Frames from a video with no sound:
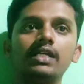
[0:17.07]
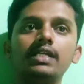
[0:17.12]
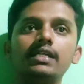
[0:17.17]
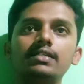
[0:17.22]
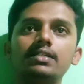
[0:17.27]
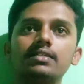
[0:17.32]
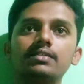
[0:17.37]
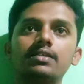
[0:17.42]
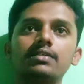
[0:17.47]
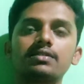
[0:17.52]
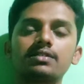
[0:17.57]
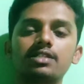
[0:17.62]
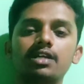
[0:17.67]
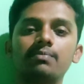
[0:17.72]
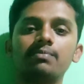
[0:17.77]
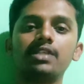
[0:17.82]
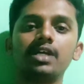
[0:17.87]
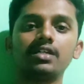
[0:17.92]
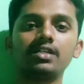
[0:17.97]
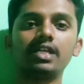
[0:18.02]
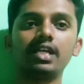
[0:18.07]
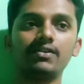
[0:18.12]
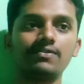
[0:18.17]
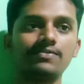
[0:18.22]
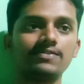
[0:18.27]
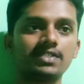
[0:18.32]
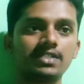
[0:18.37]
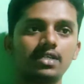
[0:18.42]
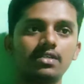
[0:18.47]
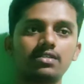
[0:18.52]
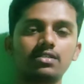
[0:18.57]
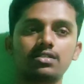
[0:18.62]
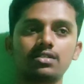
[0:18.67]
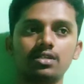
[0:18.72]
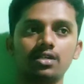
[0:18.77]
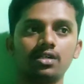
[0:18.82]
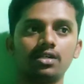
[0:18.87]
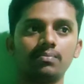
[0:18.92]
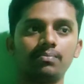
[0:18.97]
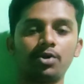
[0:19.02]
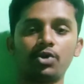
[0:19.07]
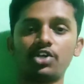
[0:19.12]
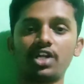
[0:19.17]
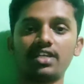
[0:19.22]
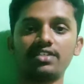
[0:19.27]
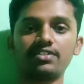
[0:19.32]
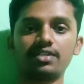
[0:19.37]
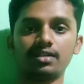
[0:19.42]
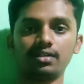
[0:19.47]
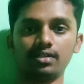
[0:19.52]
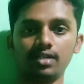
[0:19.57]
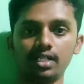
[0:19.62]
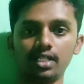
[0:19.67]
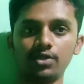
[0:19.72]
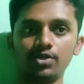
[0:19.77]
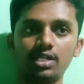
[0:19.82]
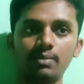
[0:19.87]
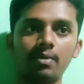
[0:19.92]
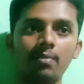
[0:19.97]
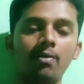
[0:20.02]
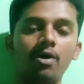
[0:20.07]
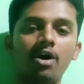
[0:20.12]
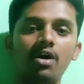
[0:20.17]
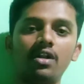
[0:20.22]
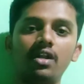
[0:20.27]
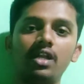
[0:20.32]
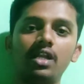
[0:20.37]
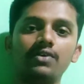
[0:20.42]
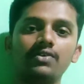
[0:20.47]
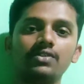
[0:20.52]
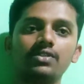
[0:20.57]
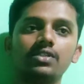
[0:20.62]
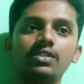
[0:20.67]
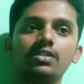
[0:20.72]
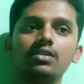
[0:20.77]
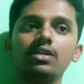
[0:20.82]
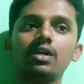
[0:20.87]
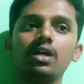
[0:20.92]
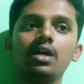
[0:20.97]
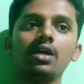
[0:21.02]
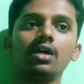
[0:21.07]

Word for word: இட் இஸ் அ சிஸ்டம் தட் கிவ்ஸ் அஸ் ப்ரொடெக்ஷன் அதாவது நம்ம பாடியில் வந்து